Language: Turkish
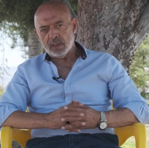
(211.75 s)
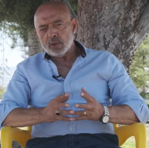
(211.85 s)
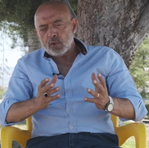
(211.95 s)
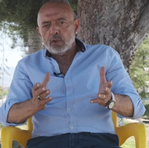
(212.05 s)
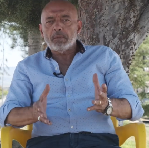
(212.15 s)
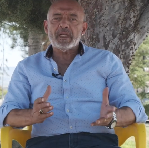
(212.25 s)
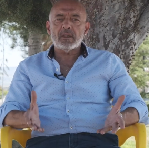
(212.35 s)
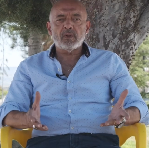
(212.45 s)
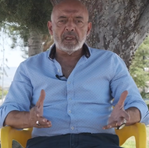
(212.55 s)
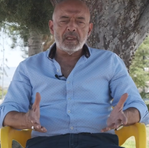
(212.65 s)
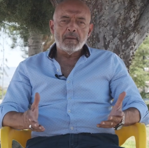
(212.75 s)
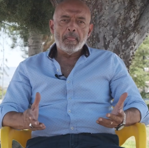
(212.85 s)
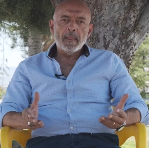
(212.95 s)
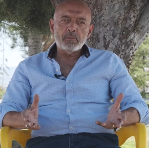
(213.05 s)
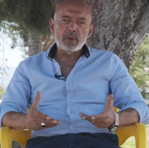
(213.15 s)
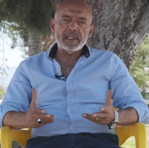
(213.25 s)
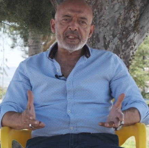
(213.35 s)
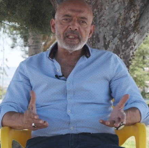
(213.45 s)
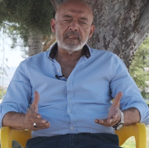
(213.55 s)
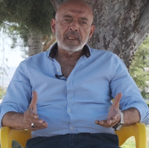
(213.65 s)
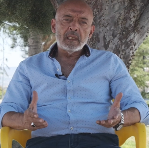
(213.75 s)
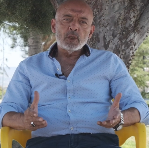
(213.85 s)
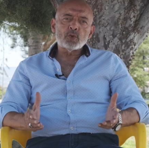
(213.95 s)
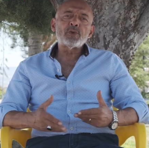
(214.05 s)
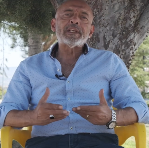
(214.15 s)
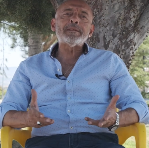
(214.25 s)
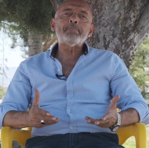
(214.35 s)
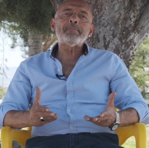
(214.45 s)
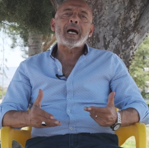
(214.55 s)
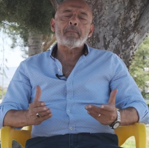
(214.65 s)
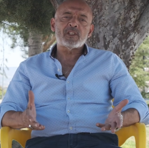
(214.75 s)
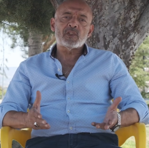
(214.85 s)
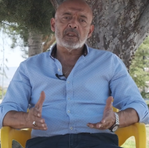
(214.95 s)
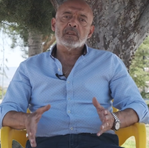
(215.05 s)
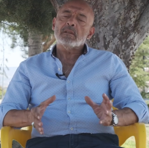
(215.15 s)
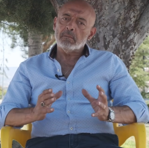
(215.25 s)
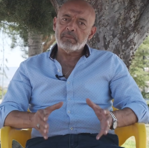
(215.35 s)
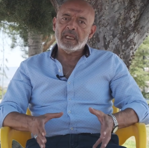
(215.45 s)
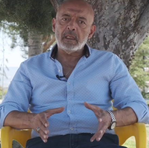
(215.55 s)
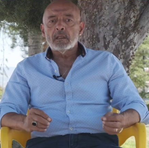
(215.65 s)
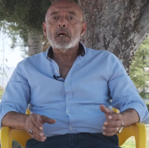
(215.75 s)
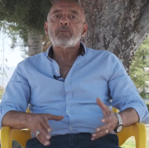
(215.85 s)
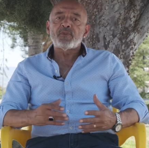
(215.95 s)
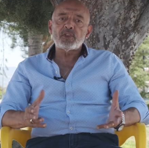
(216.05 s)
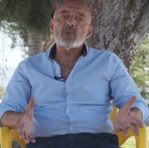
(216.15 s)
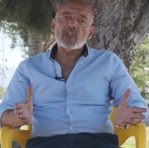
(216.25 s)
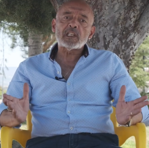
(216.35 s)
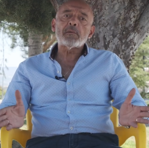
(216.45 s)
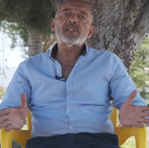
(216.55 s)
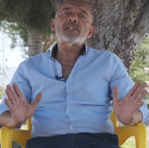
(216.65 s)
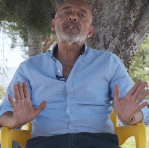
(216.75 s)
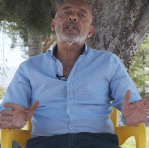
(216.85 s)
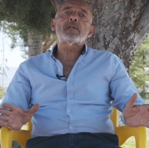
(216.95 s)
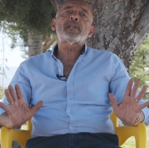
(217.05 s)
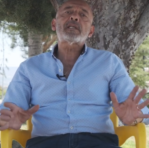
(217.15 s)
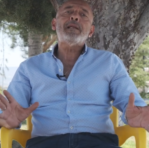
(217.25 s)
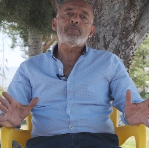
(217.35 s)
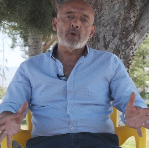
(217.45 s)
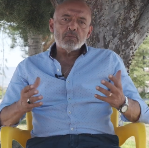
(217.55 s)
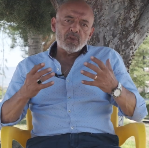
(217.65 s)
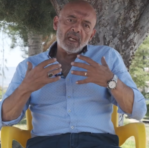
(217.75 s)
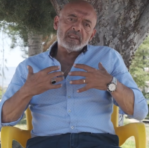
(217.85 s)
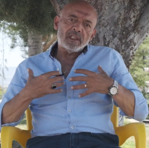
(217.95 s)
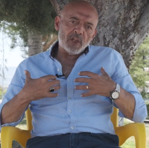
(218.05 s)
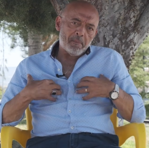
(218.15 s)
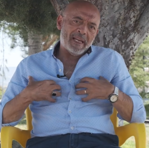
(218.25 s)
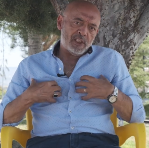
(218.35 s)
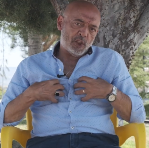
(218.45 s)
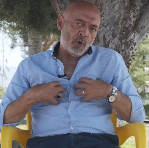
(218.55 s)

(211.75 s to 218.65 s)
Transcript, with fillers: Çünkü bana göre bu lensin kullanım amacı belli. Ha, bu video çekemezsiniz anlamına gelmiyor. Bu sadece bence